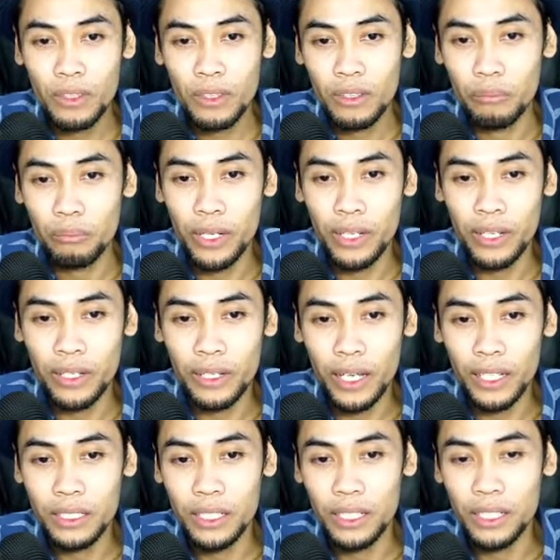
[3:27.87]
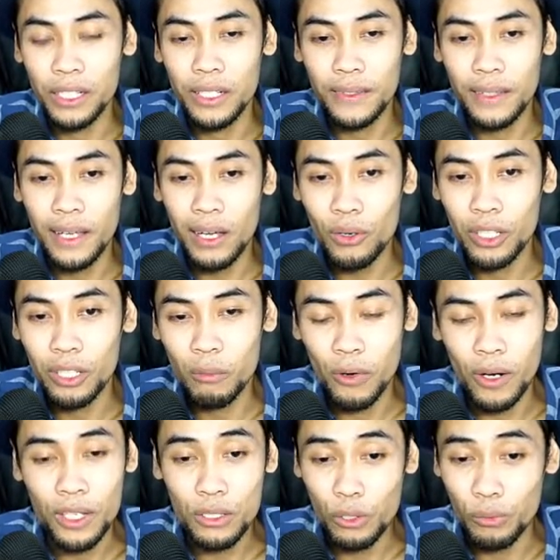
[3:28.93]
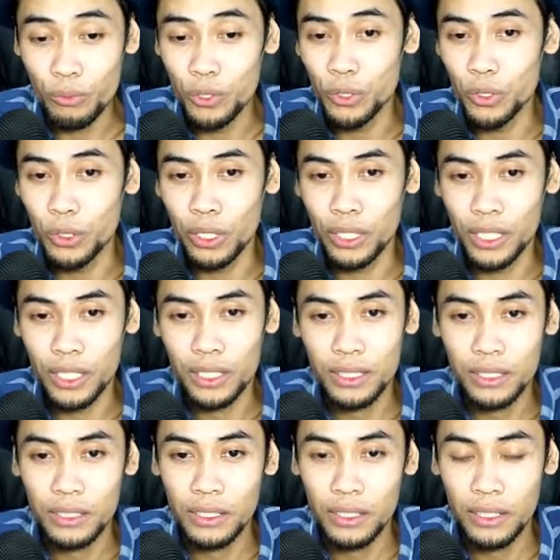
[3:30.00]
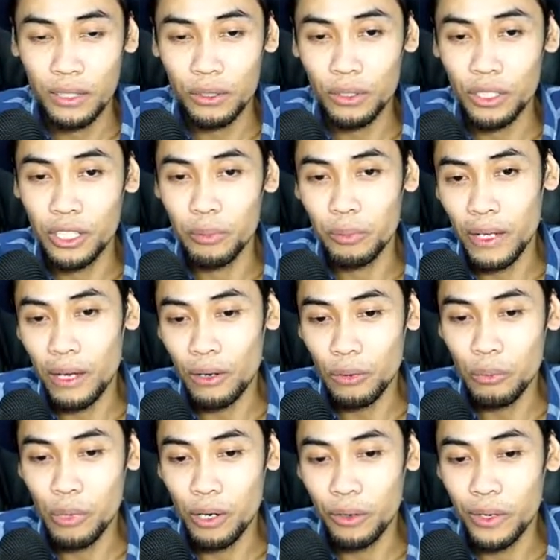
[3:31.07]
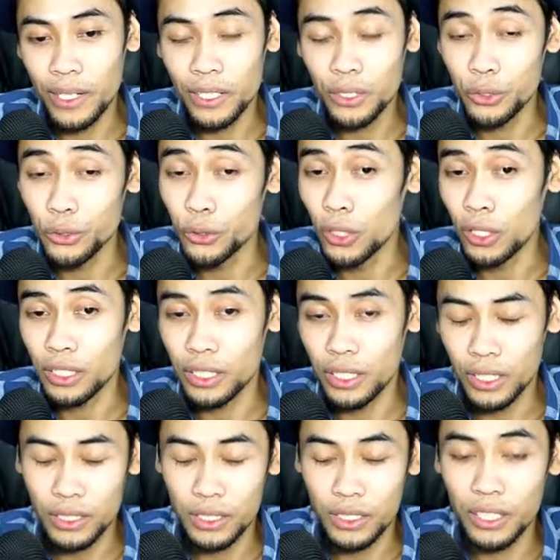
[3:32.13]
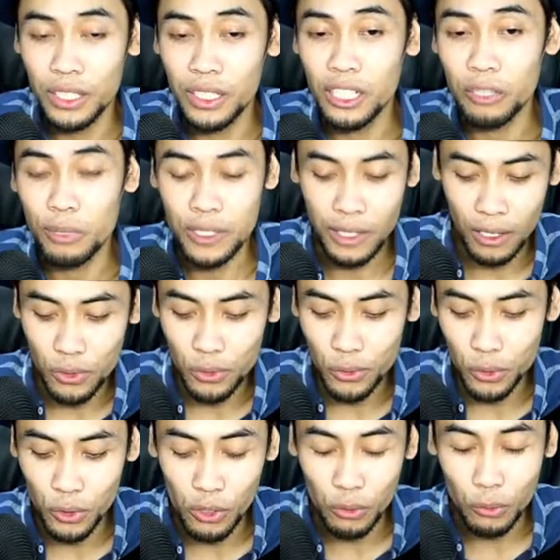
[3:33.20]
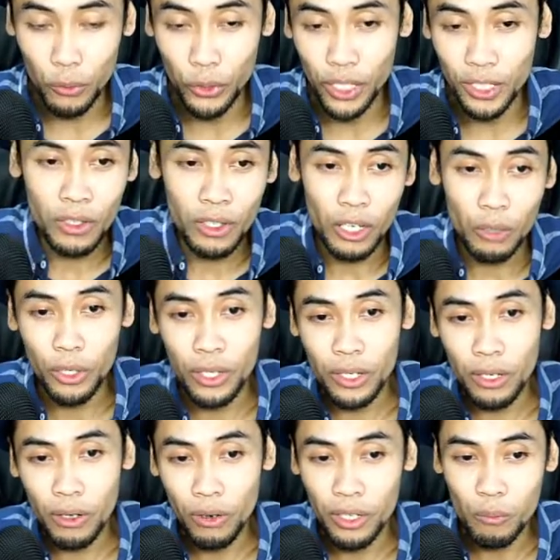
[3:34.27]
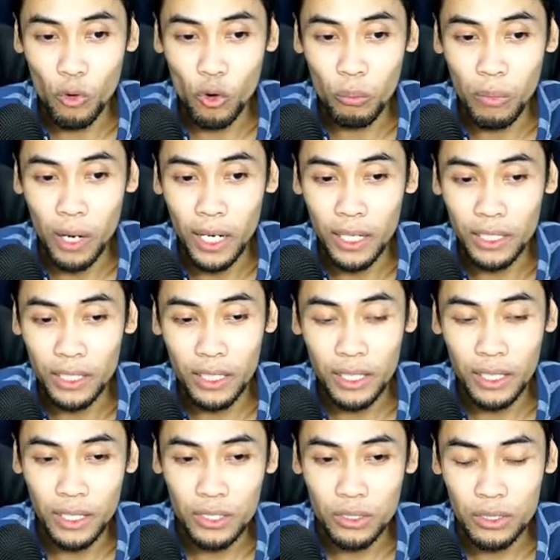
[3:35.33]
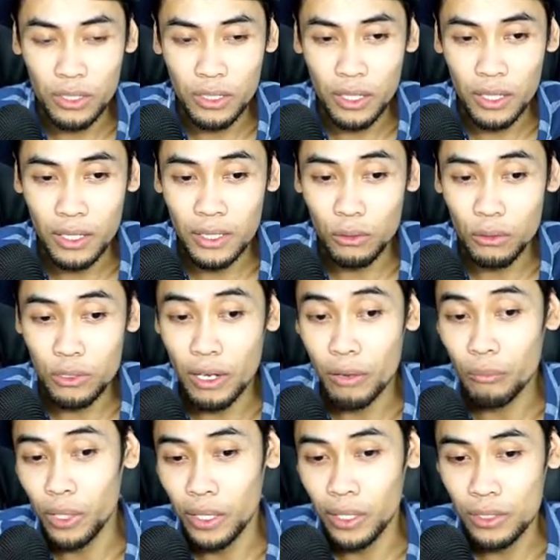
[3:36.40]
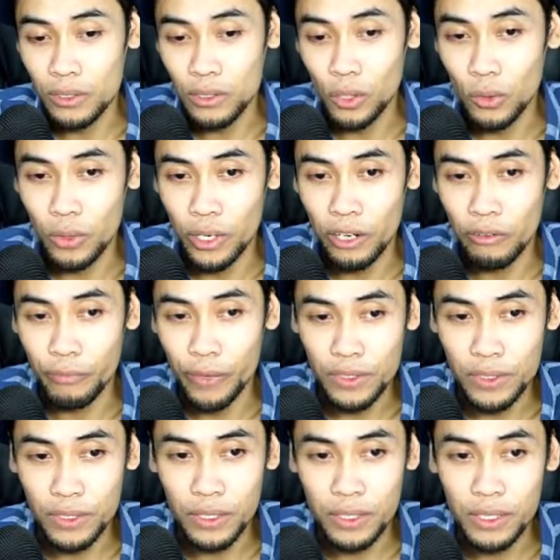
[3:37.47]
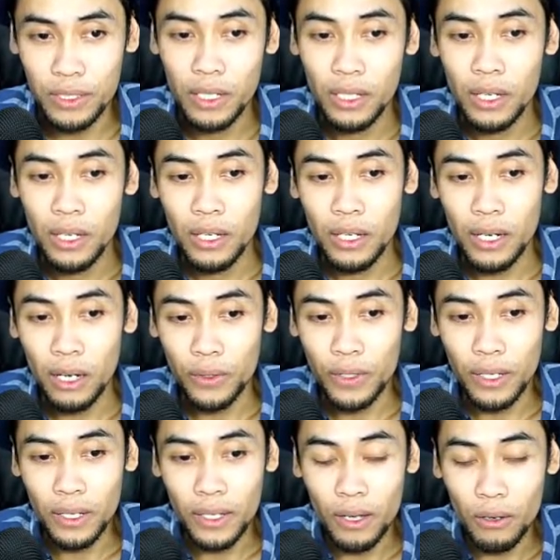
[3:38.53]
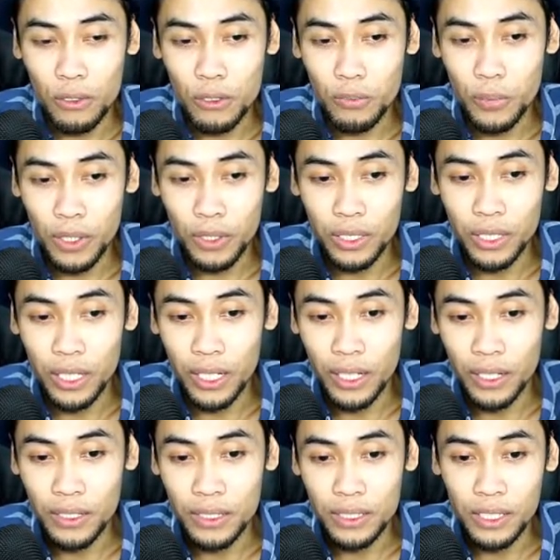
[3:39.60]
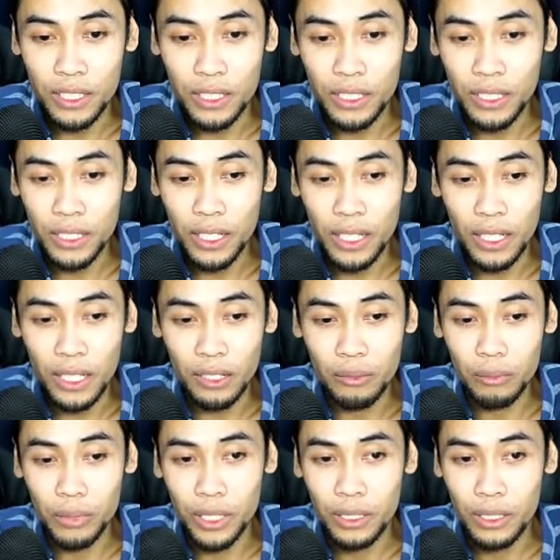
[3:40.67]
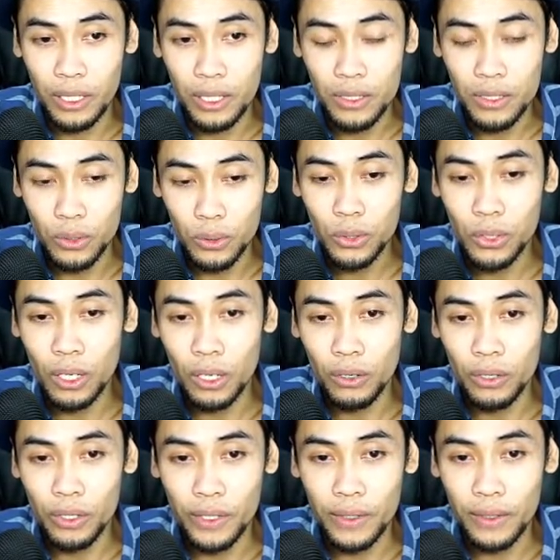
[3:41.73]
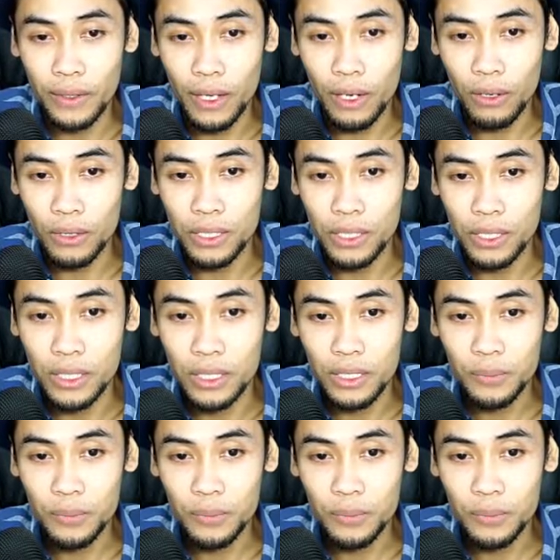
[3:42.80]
main headline jadi dia taruh di bawah sub judulnya atau dia taruh bawah judulnya jadi dia bisa langsung to the point kemudian kalau di mobile ini ada salah satu sampel ya slower and faster kalau kita taruh seperti yang ada di sini ini dia agak lebih uh, slow kalau kita taruh di sini